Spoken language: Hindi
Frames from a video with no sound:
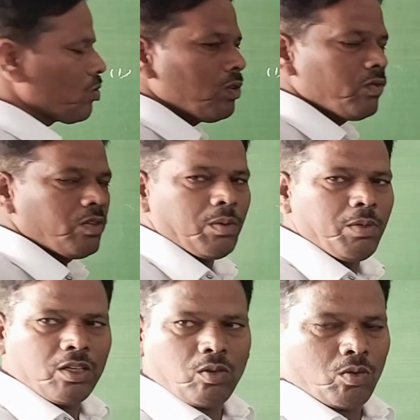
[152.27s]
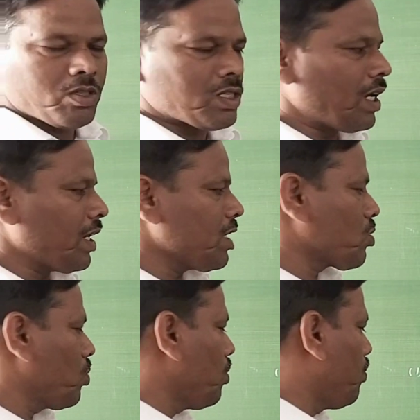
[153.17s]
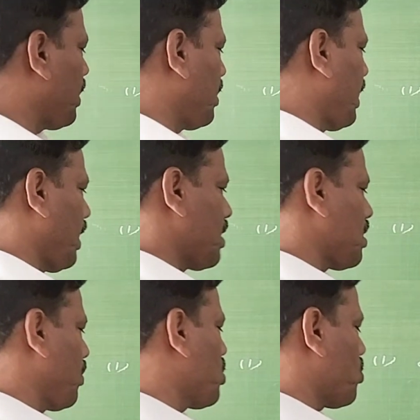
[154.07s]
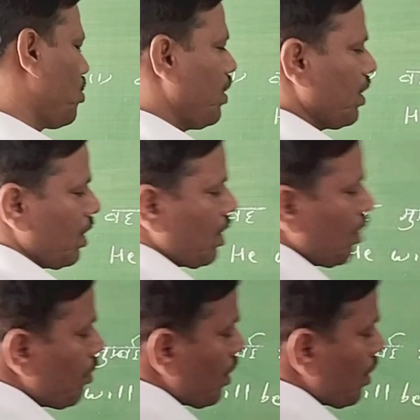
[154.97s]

स्कूल विल बी क्लोज सारे स्कूल बंद रहेंगे सभी स्कूल बंद रहेंगे कब